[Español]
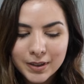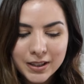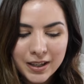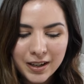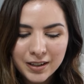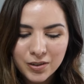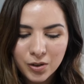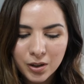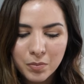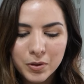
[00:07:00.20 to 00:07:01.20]
Así que yo
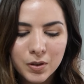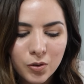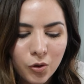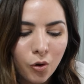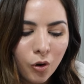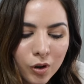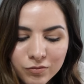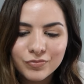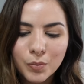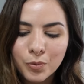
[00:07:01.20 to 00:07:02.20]
creo que por eso no,
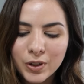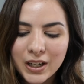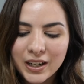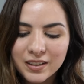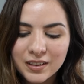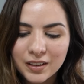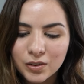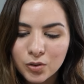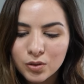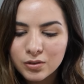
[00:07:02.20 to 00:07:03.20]
no pude leer
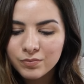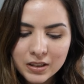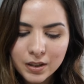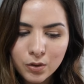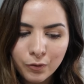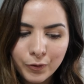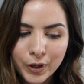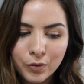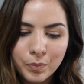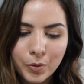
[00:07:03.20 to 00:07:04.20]
tanto. Sí
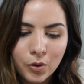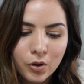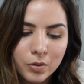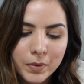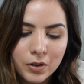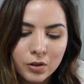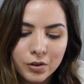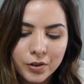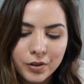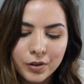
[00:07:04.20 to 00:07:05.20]
sufrí un poco con mi
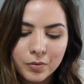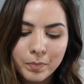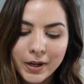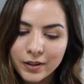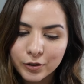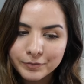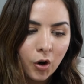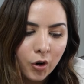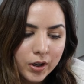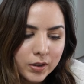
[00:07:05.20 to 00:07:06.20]
dolor de oído, pero
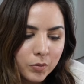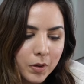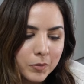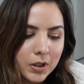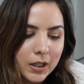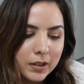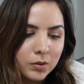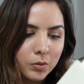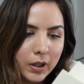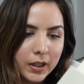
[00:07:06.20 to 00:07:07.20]
hoy retomamos la
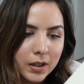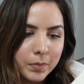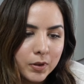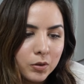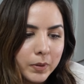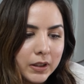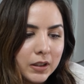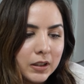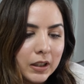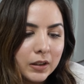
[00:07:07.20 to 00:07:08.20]
lectura en el capítulo
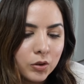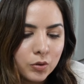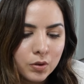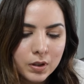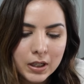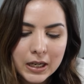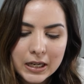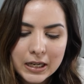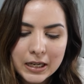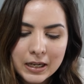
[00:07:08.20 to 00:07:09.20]
veintitantos. Y,
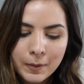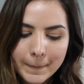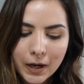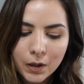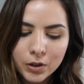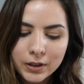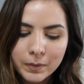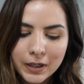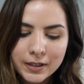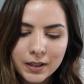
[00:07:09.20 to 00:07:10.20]
y acabo de
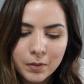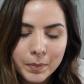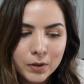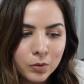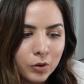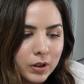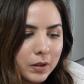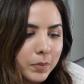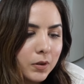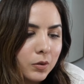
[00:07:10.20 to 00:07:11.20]
terminar este capítulo, el
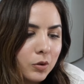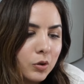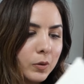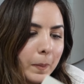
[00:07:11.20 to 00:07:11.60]
capítulo,